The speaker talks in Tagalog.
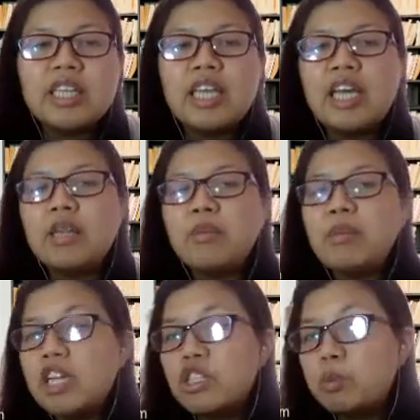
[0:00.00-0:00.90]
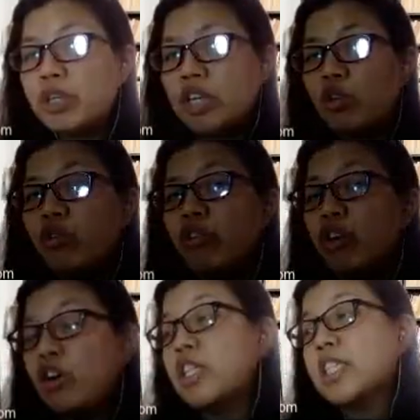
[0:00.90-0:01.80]
they can be transported over
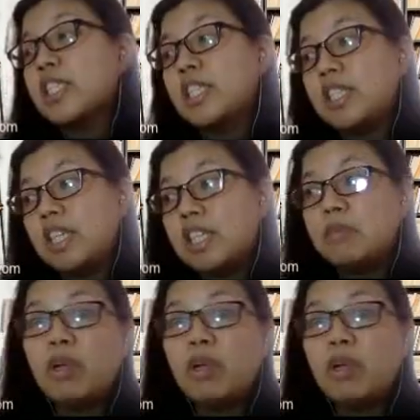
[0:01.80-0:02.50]
long distances